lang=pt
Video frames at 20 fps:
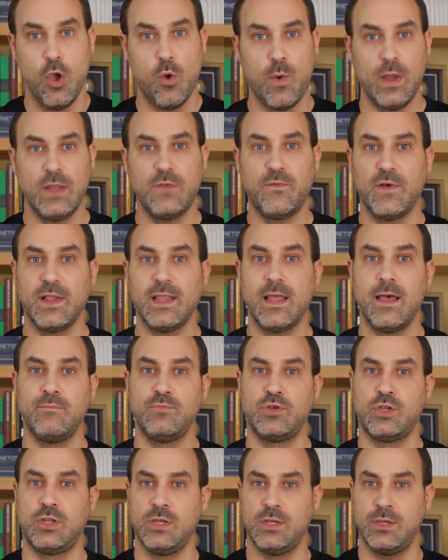Quando
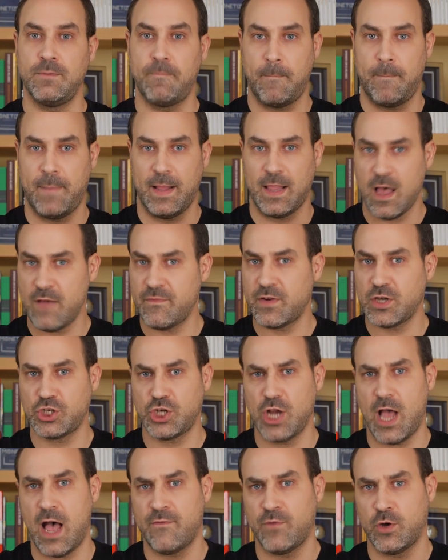falamos de
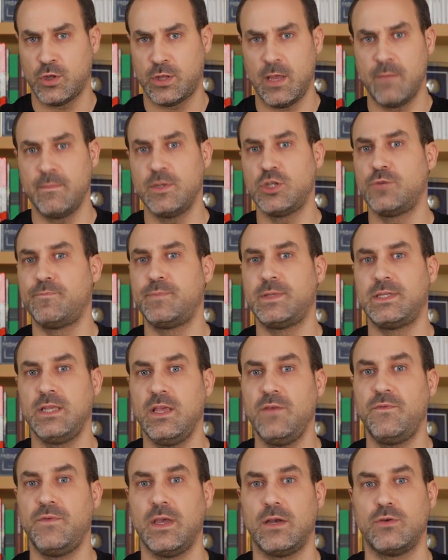palavras-chave ou temas
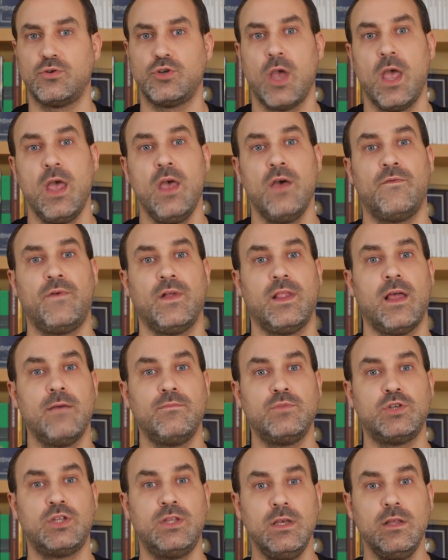específicos,
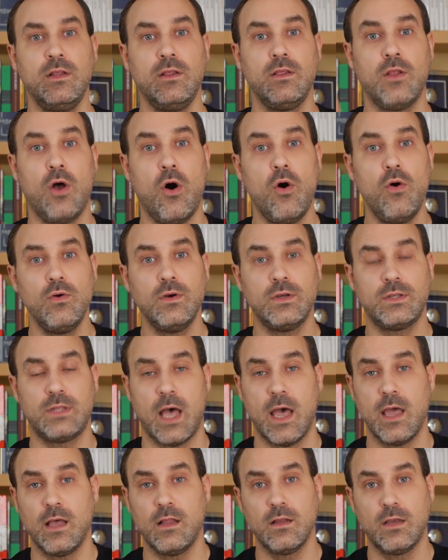falamos de long
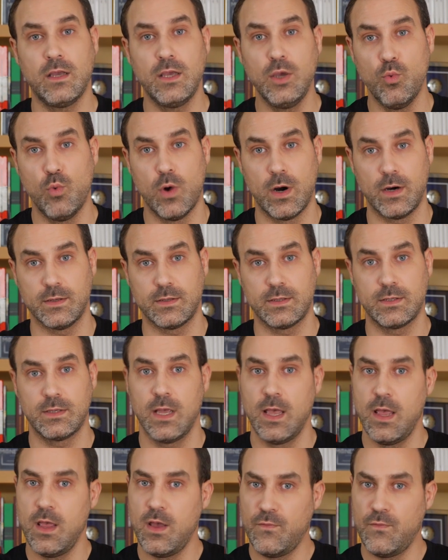tail keywords,